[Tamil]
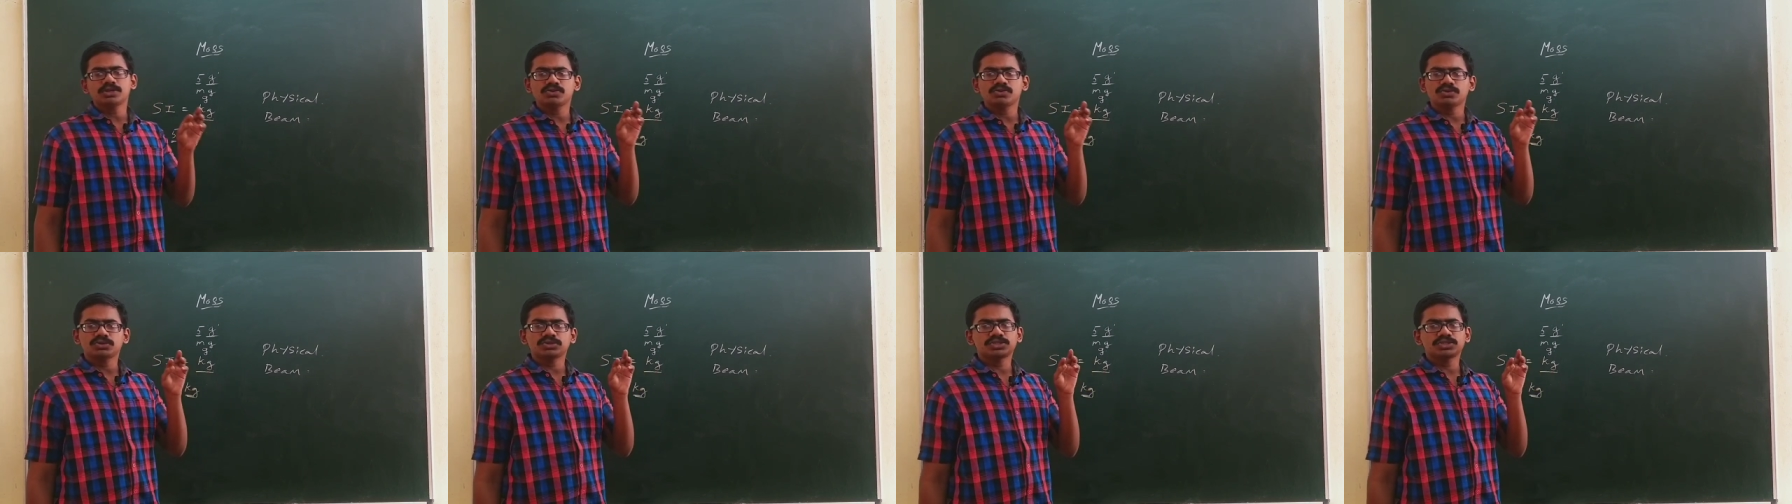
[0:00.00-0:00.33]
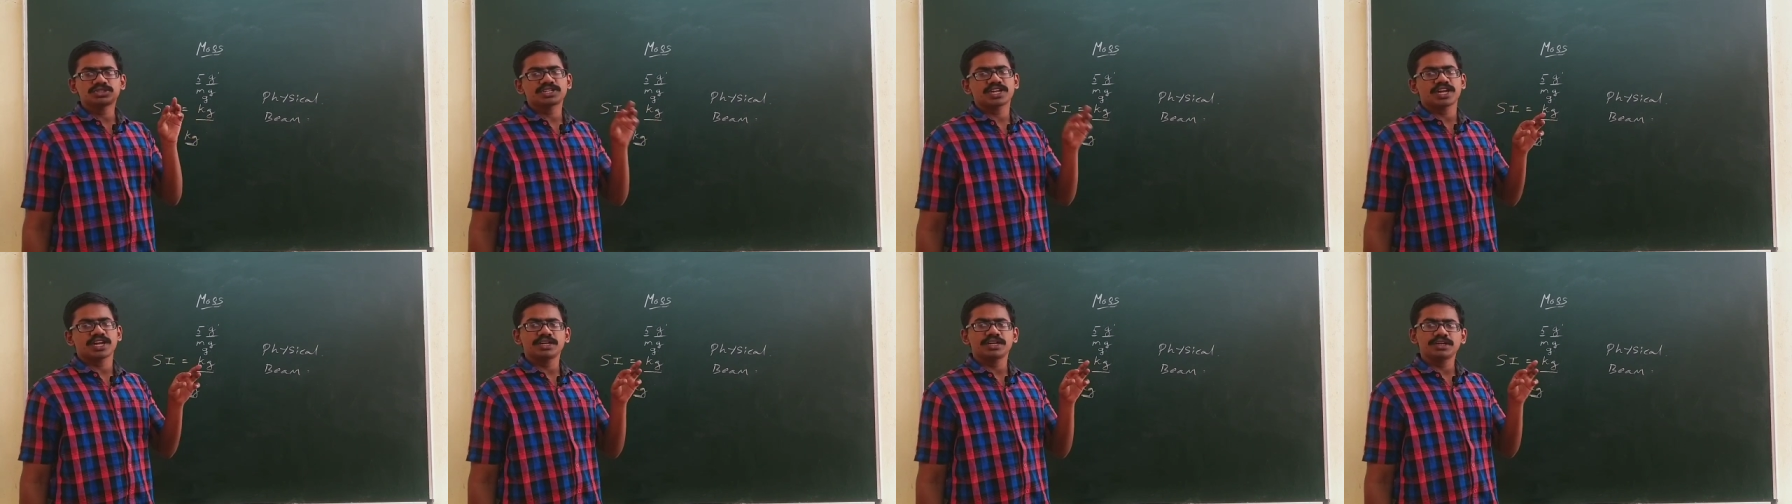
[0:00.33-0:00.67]
ஒரு
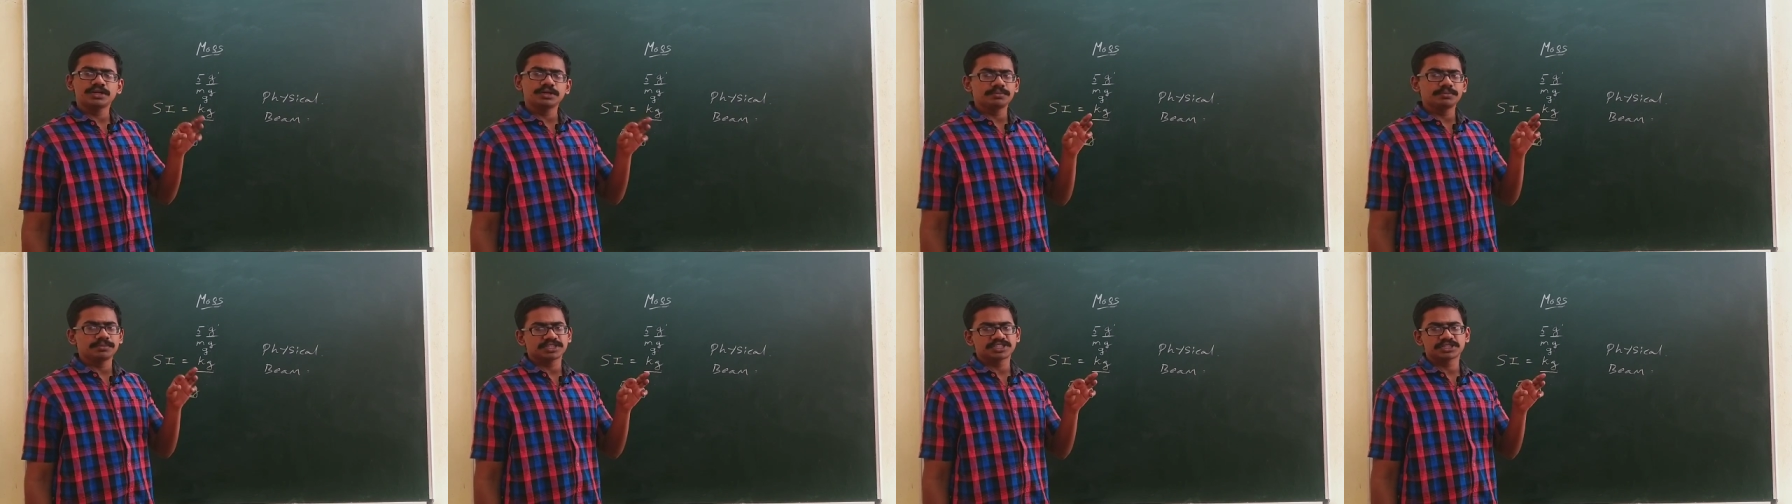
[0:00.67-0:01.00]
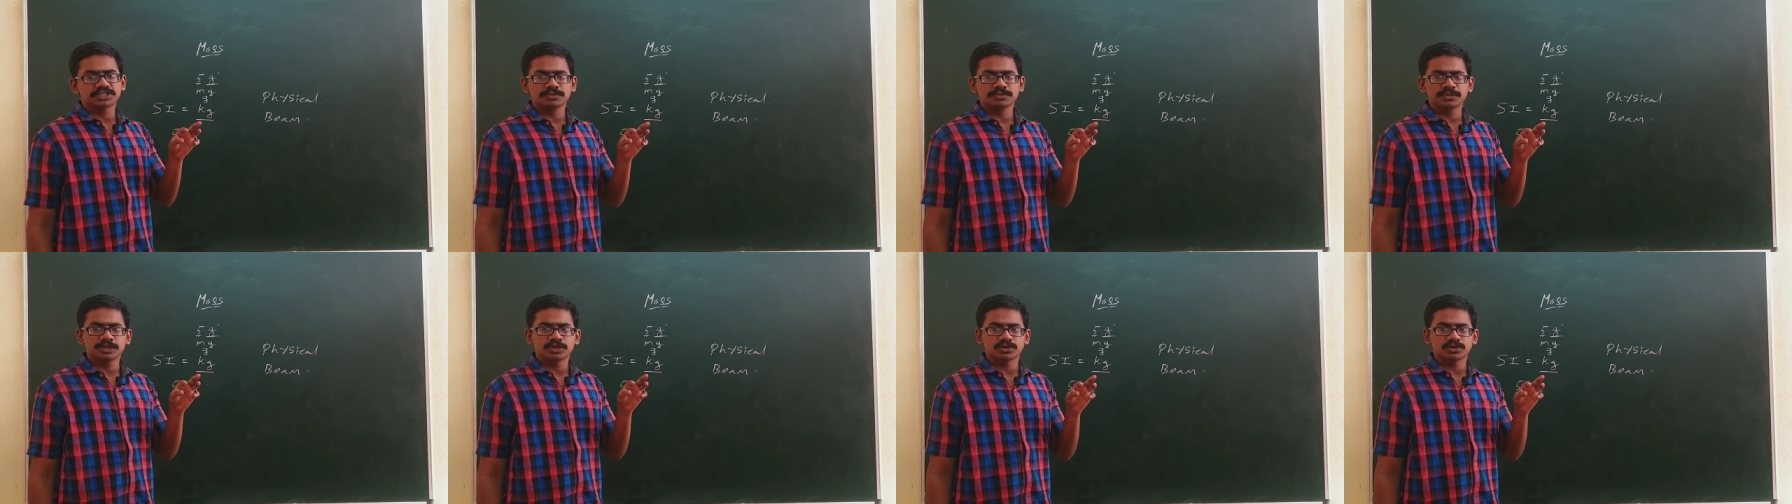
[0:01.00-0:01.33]
ஸ்டாண்டர்ட்
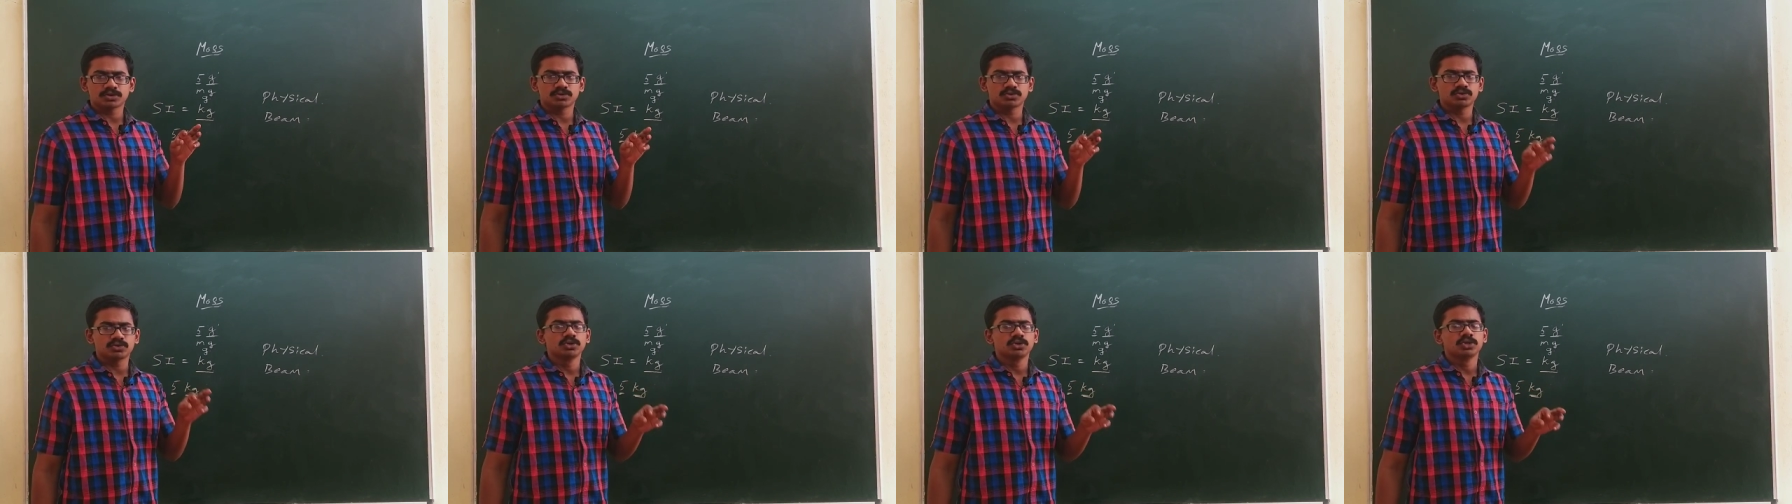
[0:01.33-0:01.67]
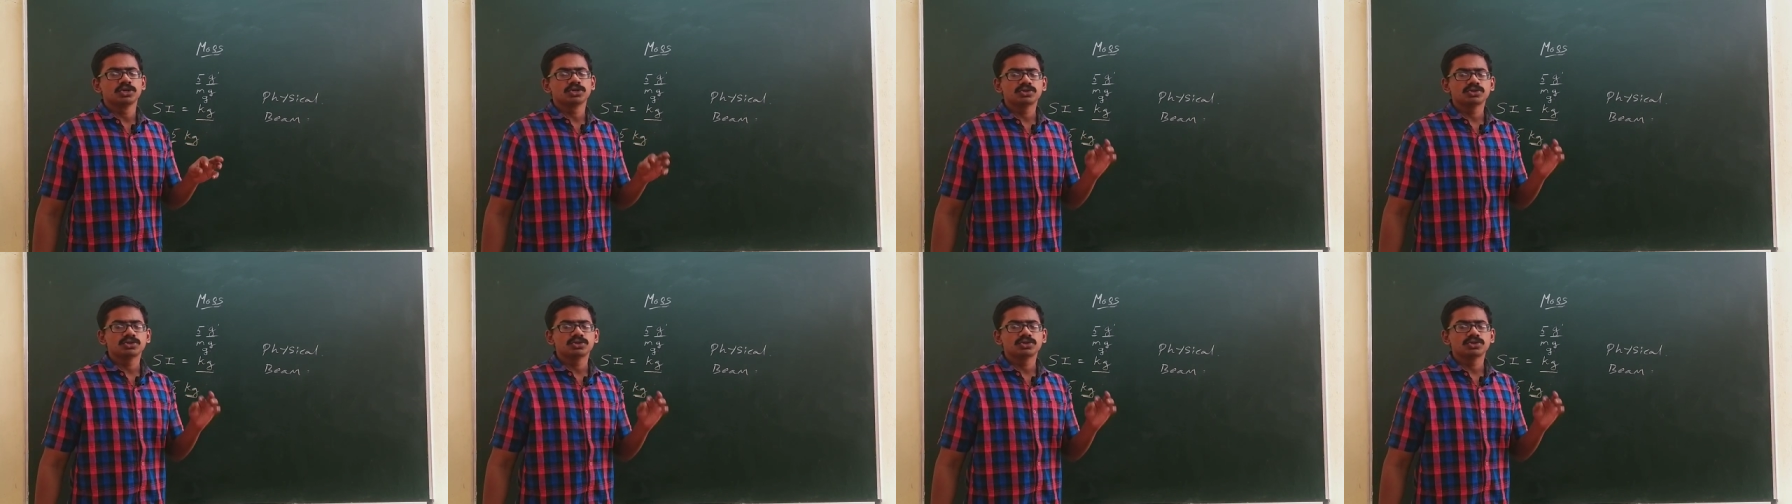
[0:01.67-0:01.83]
மெஷர்மெண்ட் இருக்கும்